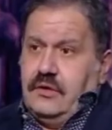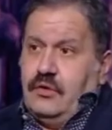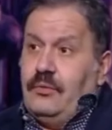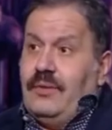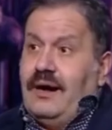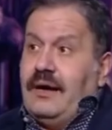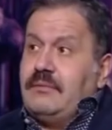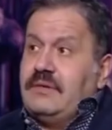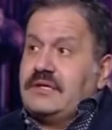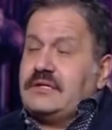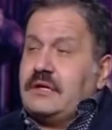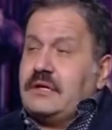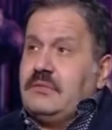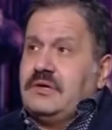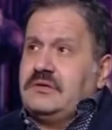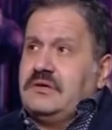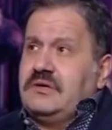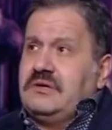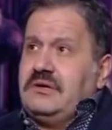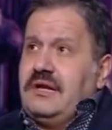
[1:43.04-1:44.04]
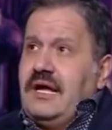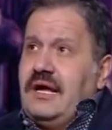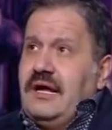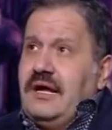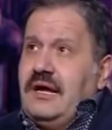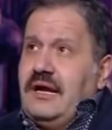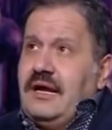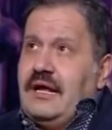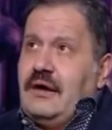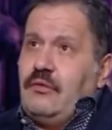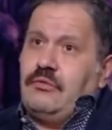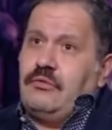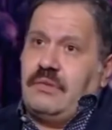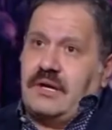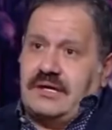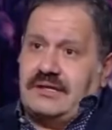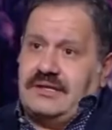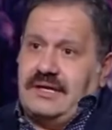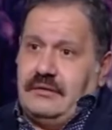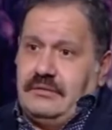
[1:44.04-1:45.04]
ومحمد رمضان آه، انا اول
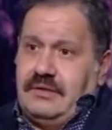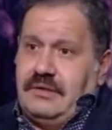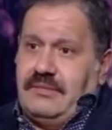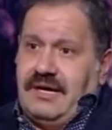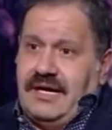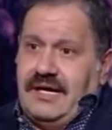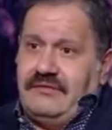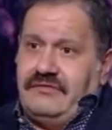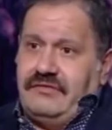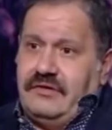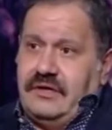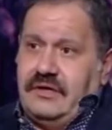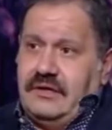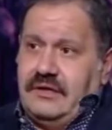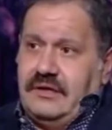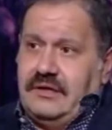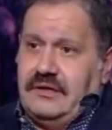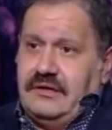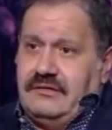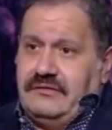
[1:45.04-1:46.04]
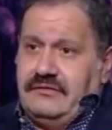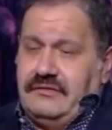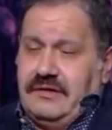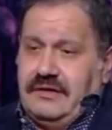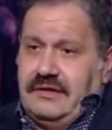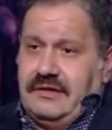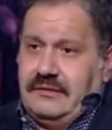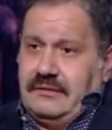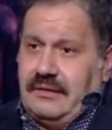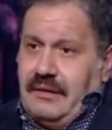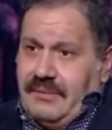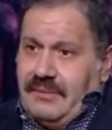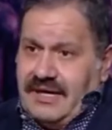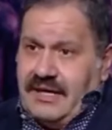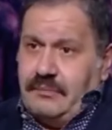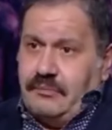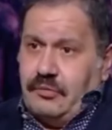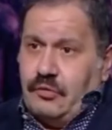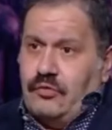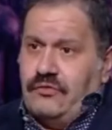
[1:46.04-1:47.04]
مره اتعامل معاه في, في
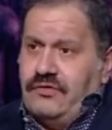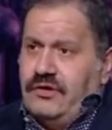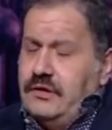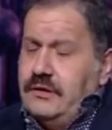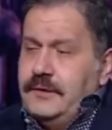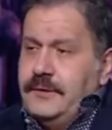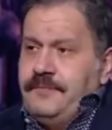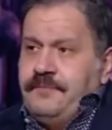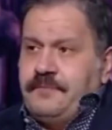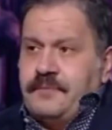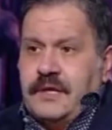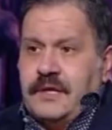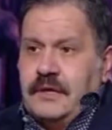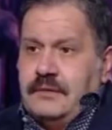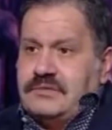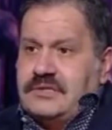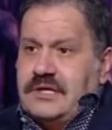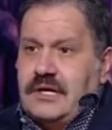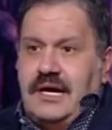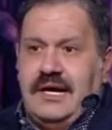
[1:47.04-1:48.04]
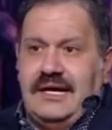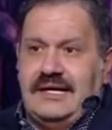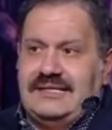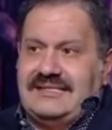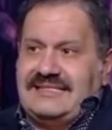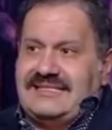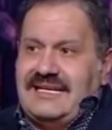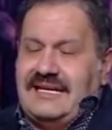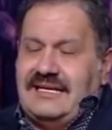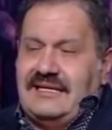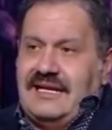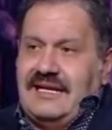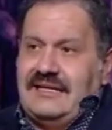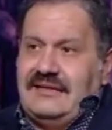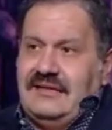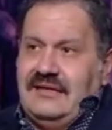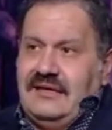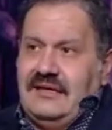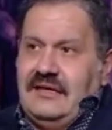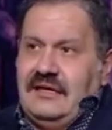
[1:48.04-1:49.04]
عملنا بروفا بصراحه انسان
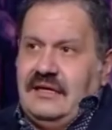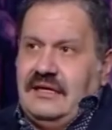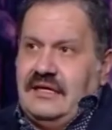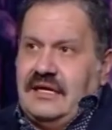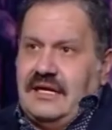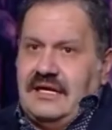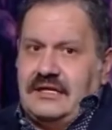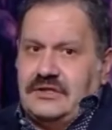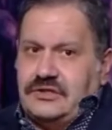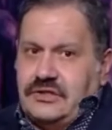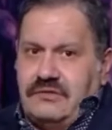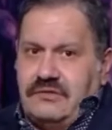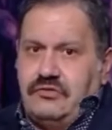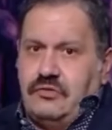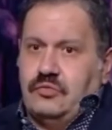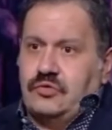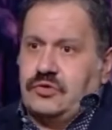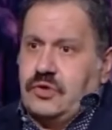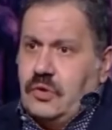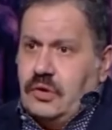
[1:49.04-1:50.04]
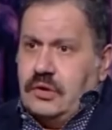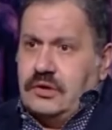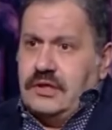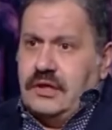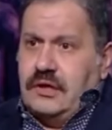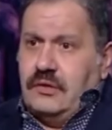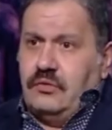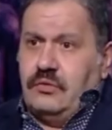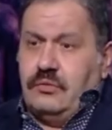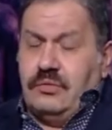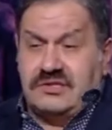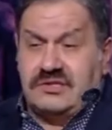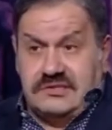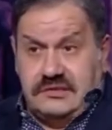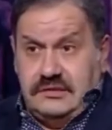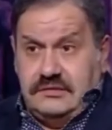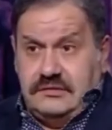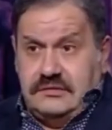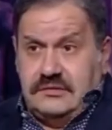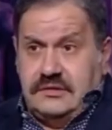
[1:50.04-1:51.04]
قد ايه انا شايفه متواضع
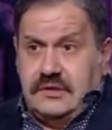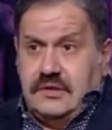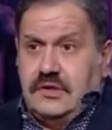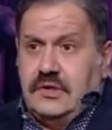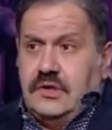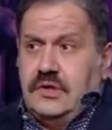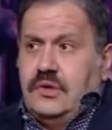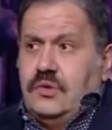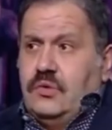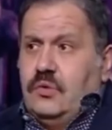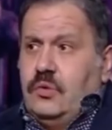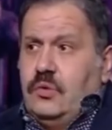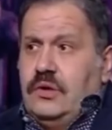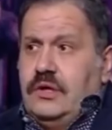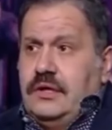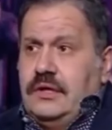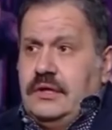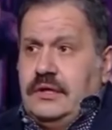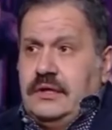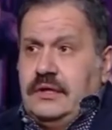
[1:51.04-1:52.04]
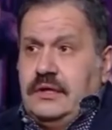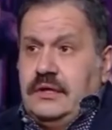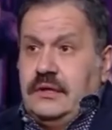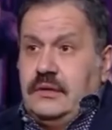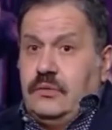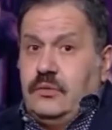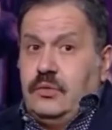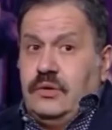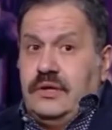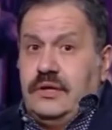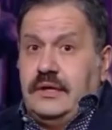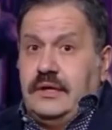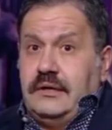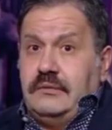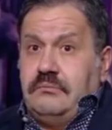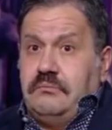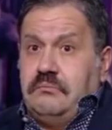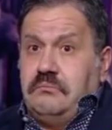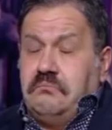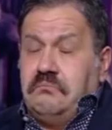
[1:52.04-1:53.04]
وبسيط
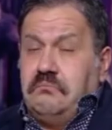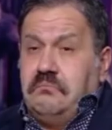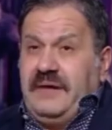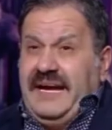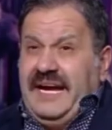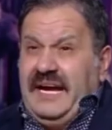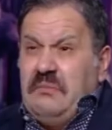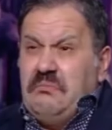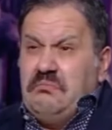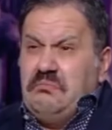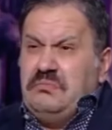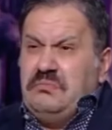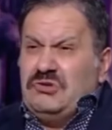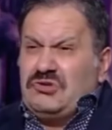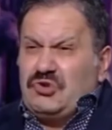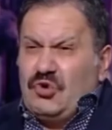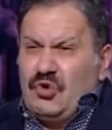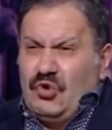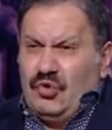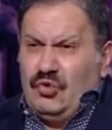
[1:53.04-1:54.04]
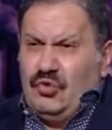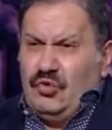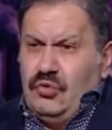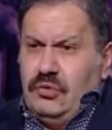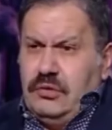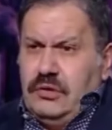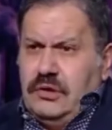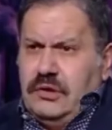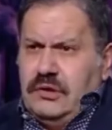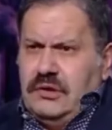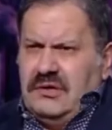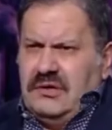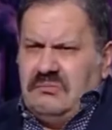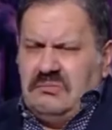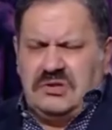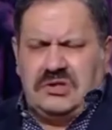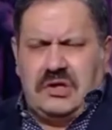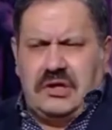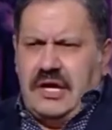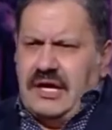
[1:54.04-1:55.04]
وبيحب شغله
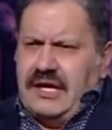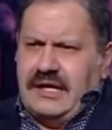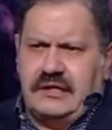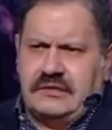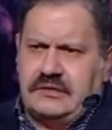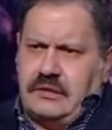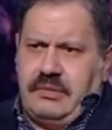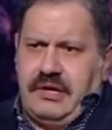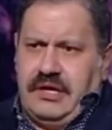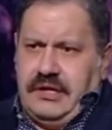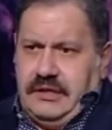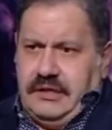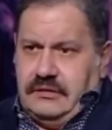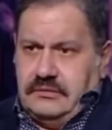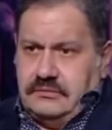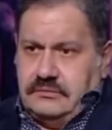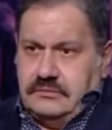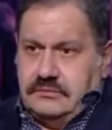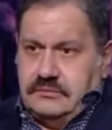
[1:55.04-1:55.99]
بطريقه غير طبيعيه